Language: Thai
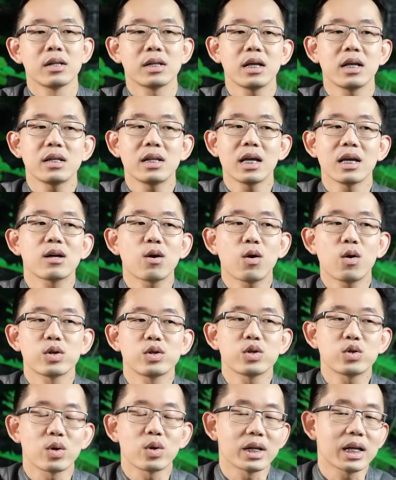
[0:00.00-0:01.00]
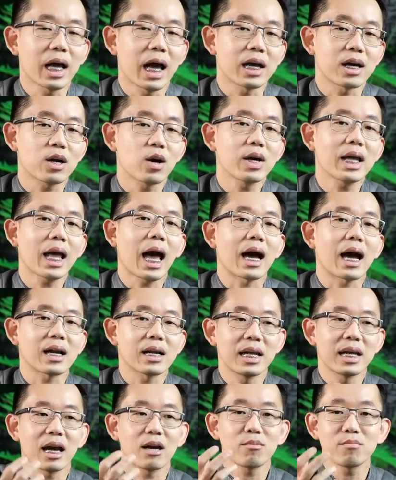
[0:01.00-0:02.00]
จริงๆคนส่วนใหญ่ก็อยาก
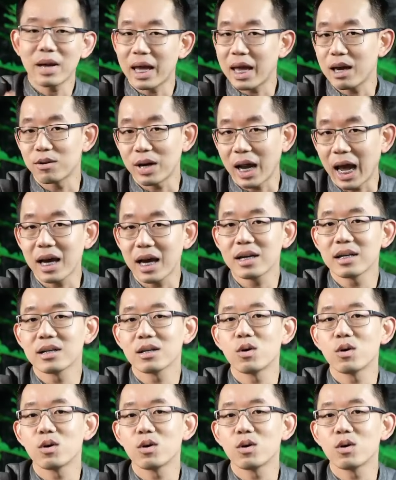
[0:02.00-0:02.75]
เลี้ยงแมวนะ